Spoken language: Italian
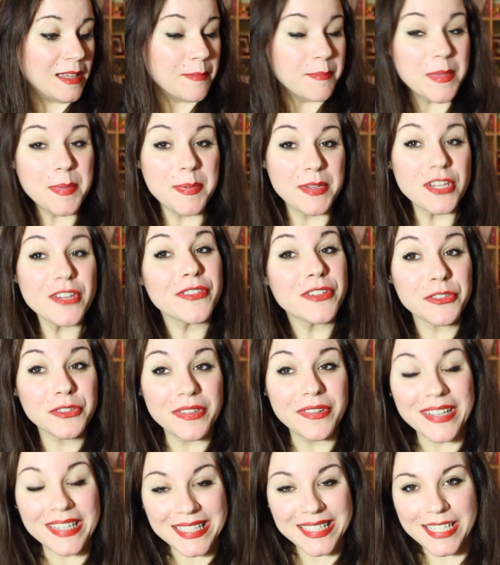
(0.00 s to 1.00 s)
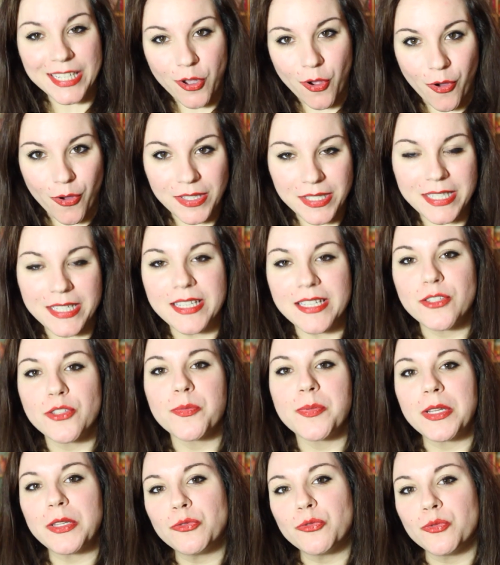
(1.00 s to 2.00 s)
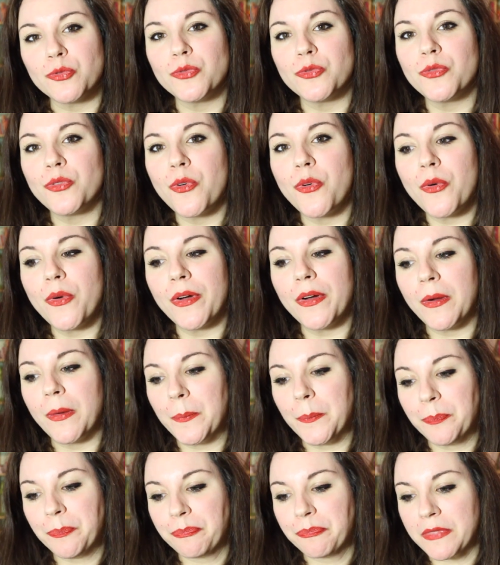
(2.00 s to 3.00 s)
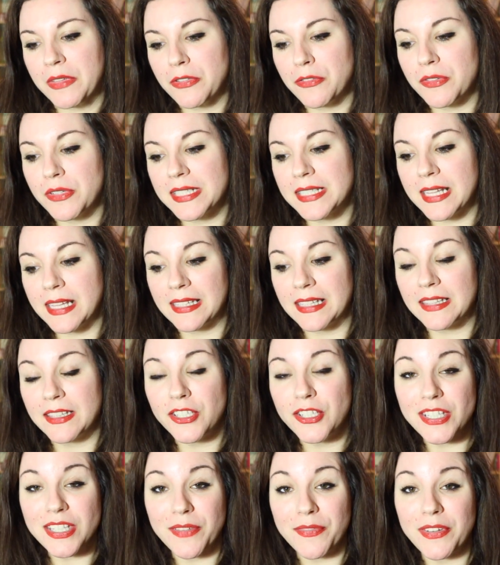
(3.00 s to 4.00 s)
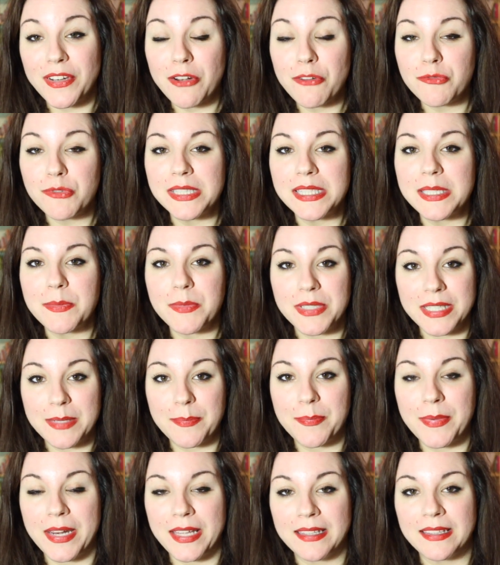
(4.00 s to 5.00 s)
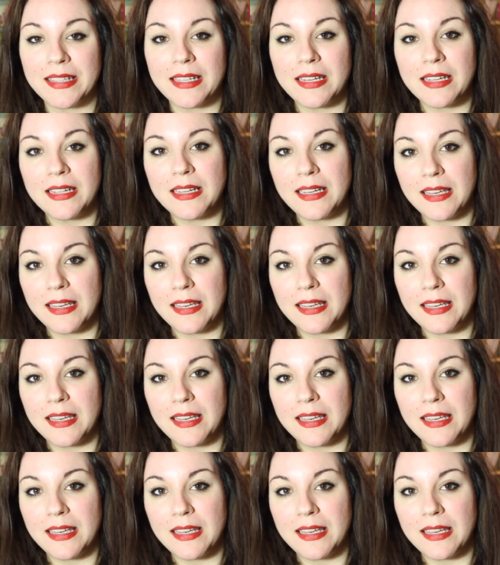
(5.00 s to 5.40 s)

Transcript: Mi piacevano diverse cose, soprattutto um, sono stata indecisa fino all'ultimo se prendere